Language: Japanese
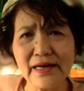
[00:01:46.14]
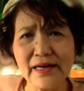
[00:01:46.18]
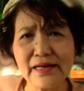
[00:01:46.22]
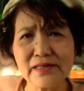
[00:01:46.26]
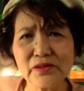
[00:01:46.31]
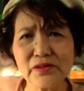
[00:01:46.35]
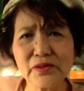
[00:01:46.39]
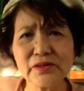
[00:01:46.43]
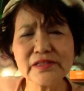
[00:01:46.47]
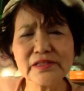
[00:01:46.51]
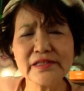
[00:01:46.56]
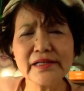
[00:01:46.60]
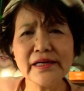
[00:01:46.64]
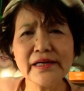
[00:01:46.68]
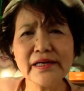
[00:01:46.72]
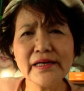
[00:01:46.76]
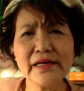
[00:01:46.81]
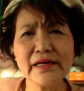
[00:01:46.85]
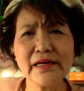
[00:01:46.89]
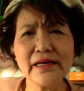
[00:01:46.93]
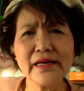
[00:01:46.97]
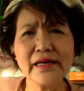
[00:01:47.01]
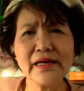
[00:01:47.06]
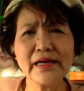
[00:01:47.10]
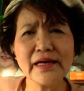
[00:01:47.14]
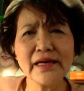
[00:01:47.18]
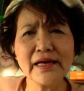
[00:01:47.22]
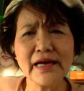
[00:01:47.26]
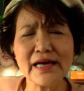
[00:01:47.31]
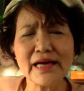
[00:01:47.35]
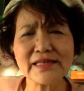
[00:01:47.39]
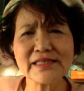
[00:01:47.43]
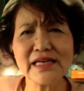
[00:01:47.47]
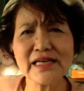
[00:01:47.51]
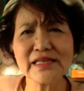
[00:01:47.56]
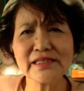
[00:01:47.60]
そして
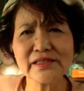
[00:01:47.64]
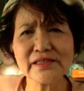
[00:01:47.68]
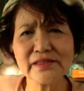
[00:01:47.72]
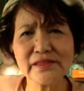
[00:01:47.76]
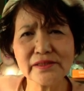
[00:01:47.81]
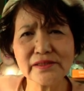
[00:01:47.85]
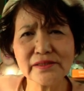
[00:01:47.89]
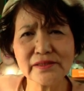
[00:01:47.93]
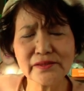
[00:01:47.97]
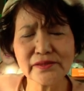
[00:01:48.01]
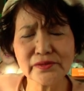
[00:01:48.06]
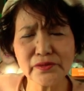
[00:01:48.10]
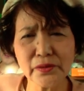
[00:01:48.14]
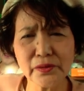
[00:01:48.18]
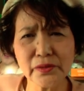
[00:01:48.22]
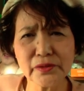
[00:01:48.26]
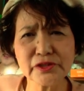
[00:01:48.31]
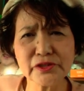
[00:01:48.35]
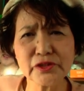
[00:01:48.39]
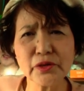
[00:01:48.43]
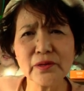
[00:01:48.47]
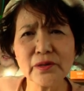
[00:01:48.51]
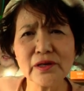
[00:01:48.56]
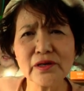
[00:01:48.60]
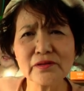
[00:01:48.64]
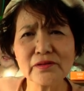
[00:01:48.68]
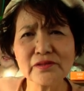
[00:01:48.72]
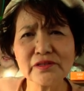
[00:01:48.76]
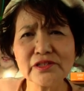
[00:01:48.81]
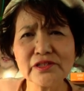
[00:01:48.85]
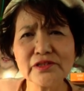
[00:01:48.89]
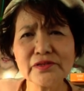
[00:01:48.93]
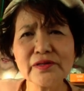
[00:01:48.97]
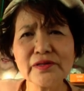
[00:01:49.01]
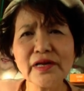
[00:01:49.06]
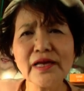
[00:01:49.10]
アセスの昭和
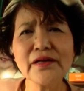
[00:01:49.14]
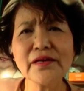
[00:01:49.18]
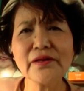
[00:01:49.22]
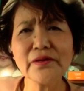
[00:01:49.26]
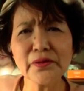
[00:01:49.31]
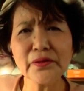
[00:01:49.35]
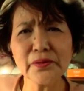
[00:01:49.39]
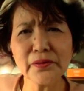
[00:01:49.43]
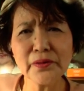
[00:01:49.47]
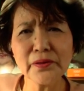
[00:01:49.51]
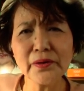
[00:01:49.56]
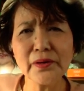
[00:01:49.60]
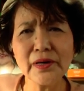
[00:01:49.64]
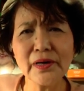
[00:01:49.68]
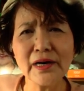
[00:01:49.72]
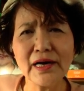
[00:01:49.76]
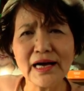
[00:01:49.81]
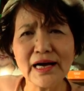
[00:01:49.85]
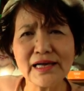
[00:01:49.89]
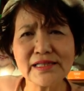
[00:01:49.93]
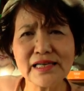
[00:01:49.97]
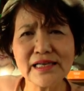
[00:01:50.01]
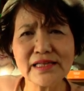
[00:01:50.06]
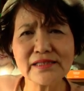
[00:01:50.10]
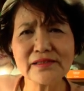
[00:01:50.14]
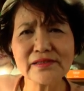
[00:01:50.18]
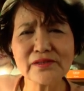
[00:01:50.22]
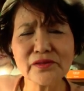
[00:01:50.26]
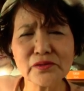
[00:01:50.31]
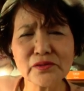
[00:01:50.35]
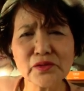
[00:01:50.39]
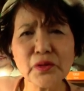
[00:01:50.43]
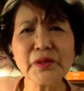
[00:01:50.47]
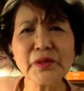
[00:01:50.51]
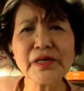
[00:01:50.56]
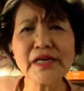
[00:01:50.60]
60年のアセス
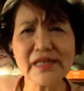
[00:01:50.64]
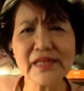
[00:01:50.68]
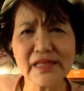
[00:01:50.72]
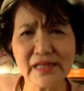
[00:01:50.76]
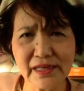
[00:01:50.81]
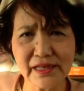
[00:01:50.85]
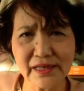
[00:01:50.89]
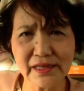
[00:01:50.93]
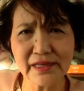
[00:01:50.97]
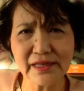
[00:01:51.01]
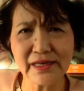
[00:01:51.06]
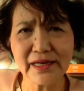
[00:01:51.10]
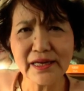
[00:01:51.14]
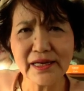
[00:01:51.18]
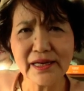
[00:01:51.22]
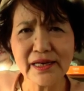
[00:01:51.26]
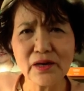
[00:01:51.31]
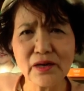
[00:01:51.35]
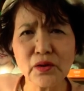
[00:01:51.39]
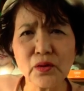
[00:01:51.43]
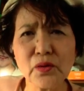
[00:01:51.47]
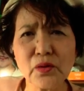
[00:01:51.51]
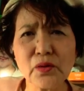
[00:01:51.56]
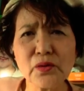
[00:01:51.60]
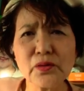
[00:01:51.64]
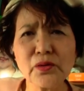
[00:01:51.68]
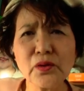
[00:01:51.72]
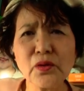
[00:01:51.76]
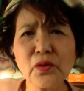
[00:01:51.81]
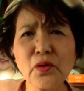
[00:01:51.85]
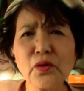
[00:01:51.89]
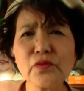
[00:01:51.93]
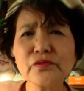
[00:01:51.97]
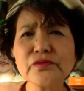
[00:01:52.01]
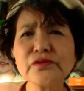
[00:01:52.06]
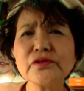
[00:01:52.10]
の時にここ
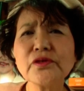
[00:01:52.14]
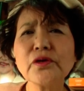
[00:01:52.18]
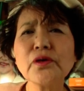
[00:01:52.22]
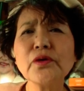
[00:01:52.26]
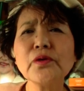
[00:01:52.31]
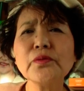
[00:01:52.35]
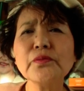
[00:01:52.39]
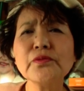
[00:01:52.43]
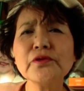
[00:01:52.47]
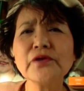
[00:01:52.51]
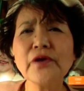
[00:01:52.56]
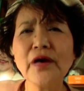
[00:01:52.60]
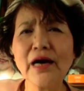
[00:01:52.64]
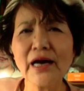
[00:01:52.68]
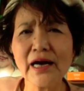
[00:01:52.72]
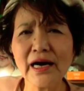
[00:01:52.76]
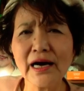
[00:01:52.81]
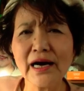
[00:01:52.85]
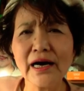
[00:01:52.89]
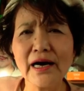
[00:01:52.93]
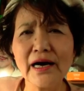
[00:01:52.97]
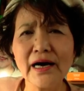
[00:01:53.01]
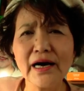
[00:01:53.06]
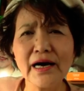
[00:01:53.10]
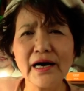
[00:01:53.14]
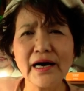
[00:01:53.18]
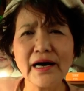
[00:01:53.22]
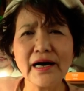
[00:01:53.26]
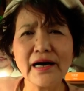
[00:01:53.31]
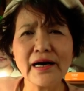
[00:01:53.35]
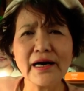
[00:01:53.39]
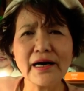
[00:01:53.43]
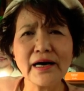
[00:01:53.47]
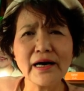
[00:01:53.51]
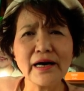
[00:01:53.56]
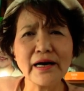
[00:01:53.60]
の北東部は
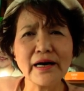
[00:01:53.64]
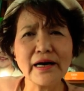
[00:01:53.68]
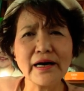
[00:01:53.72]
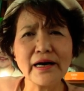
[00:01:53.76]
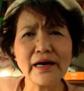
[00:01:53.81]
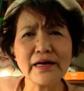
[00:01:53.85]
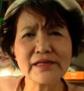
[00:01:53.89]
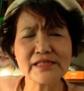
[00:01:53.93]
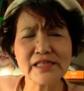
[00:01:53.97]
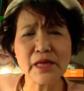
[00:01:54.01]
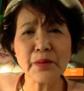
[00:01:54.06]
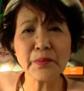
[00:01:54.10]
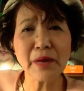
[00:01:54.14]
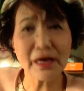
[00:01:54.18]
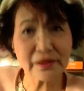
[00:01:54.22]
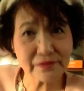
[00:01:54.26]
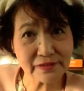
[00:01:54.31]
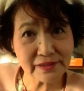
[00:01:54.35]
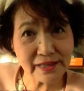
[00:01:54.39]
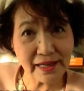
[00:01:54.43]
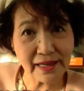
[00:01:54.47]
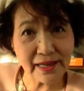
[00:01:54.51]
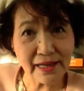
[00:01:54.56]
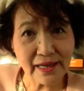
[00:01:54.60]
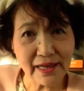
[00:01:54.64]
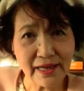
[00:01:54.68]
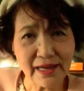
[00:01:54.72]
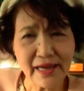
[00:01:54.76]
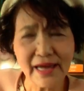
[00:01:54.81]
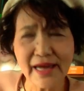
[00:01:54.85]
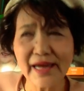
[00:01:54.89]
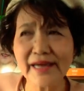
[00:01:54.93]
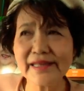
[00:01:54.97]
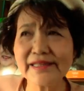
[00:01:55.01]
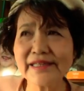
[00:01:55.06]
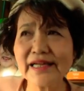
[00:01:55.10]
狭くて
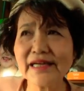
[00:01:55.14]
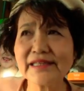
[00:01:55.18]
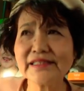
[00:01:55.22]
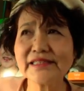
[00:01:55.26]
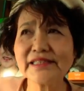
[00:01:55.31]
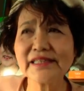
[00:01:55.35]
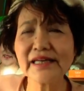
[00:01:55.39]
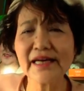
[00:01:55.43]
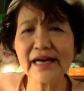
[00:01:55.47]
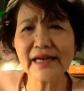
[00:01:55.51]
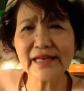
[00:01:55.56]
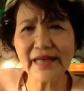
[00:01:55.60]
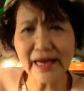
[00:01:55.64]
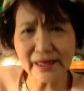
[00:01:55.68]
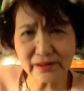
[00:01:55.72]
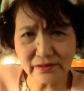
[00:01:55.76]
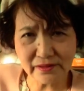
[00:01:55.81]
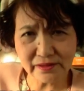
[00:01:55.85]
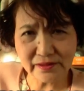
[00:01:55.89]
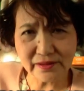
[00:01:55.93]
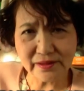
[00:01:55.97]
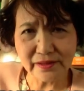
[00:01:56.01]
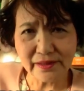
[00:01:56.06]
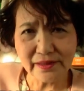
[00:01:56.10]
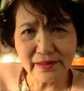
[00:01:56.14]
平坦地がなく、